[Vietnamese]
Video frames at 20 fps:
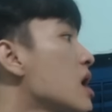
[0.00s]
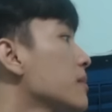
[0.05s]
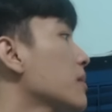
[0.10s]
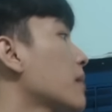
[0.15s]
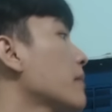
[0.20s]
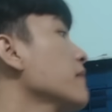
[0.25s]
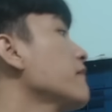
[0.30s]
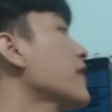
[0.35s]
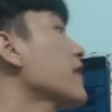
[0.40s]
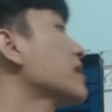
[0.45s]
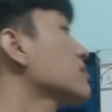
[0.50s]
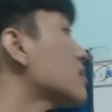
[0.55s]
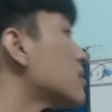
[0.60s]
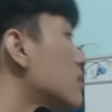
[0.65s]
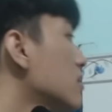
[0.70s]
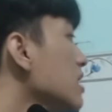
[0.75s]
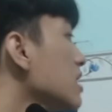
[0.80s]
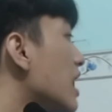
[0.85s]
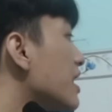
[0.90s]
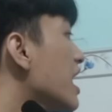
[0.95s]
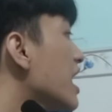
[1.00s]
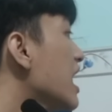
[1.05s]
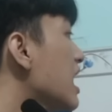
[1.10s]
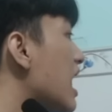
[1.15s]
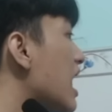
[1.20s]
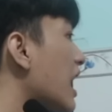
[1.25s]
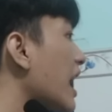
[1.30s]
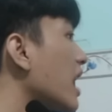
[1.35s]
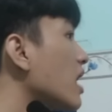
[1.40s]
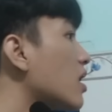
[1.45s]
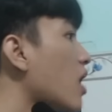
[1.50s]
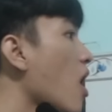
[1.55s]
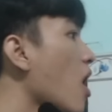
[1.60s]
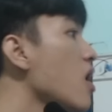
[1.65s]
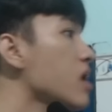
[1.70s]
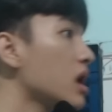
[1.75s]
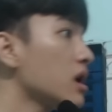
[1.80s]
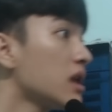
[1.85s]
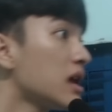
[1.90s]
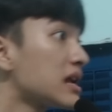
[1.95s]
Mà mấy fan tưởng là đi làm cái
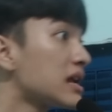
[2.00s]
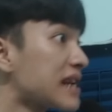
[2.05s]
có hả,